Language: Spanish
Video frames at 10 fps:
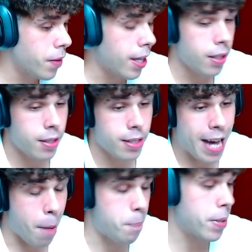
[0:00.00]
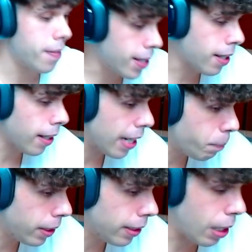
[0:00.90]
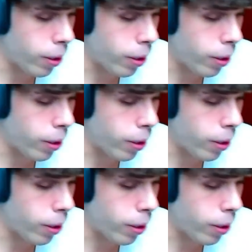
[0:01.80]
de aprender realmente,